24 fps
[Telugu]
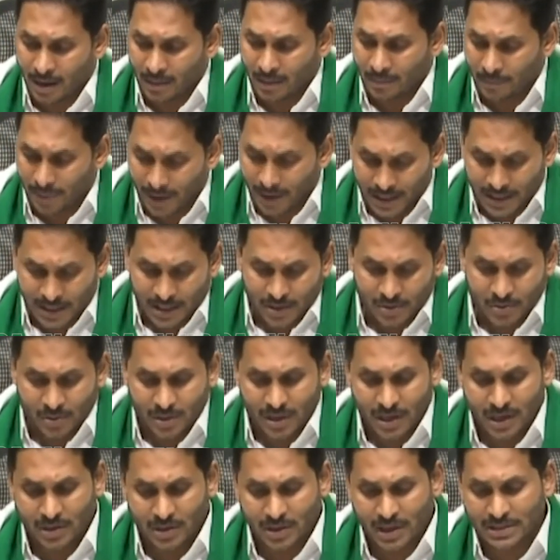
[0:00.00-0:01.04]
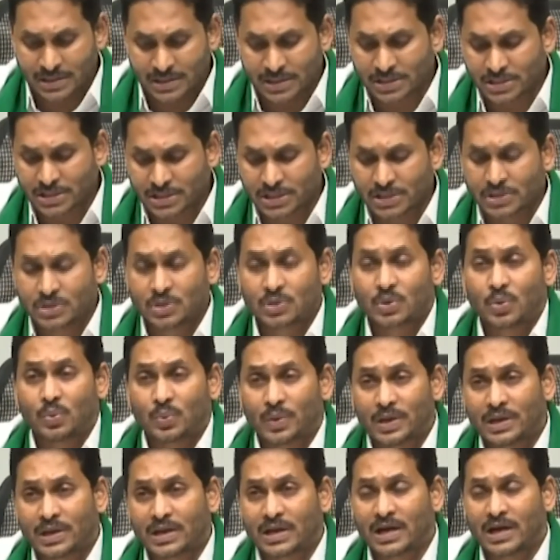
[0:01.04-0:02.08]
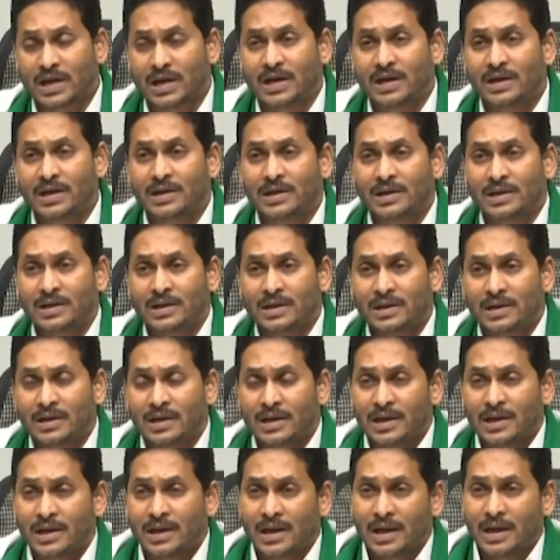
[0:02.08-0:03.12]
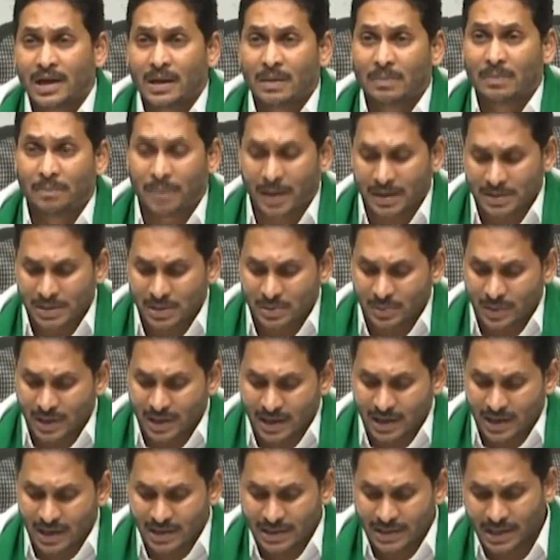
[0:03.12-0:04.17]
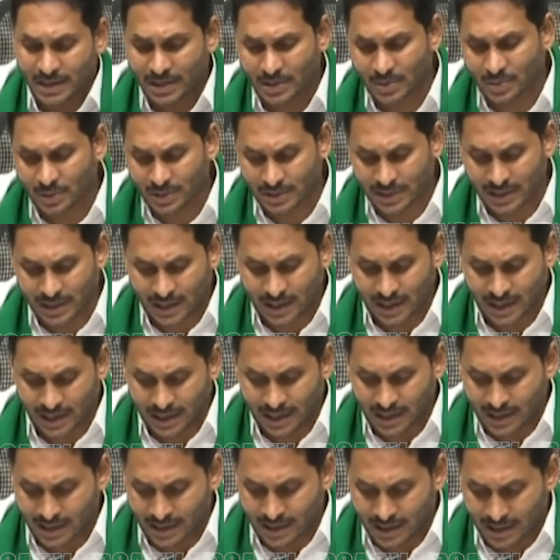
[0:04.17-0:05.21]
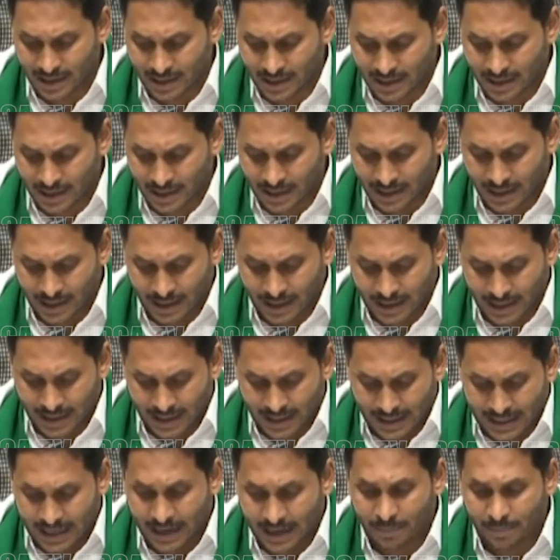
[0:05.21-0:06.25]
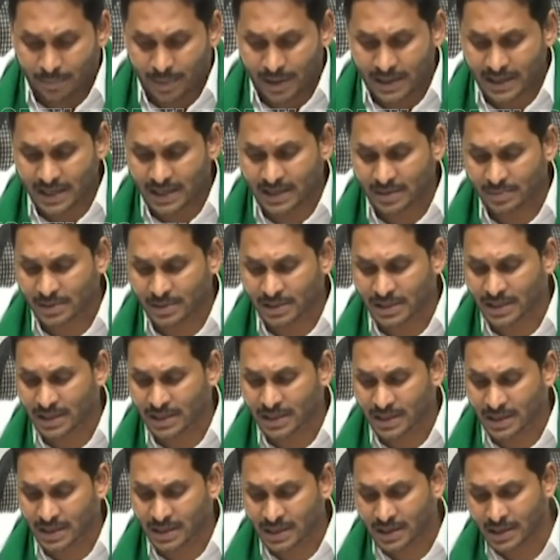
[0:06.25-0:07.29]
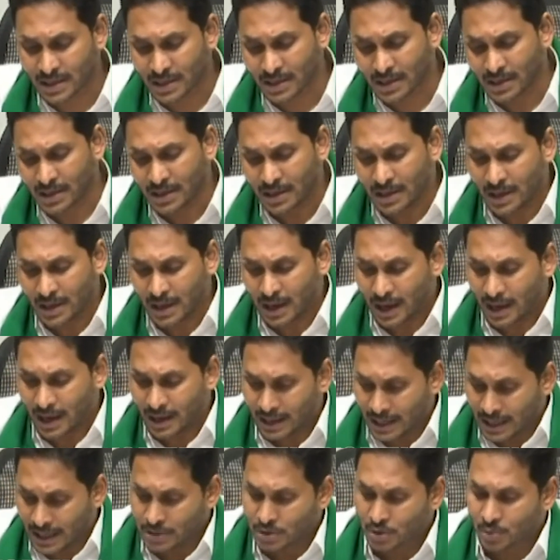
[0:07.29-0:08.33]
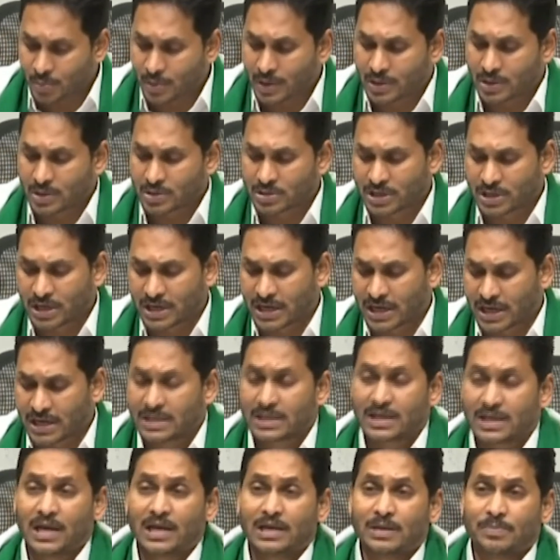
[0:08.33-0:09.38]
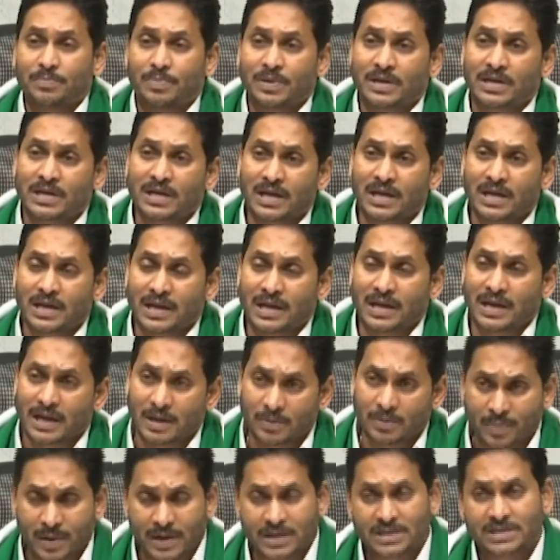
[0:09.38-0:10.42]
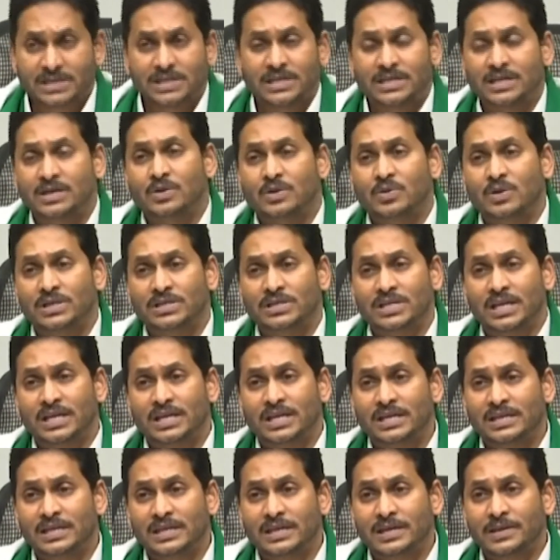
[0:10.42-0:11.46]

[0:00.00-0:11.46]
పంట రుణాలు అందించేందుకు వీలుగా పదివేల ఏడు వందల డెబ్బై ఎనిమిది రైతు భరోసా కేంద్రాలు ఇప్పటికే ఏర్పాటు చేయడం కూడా జరిగింది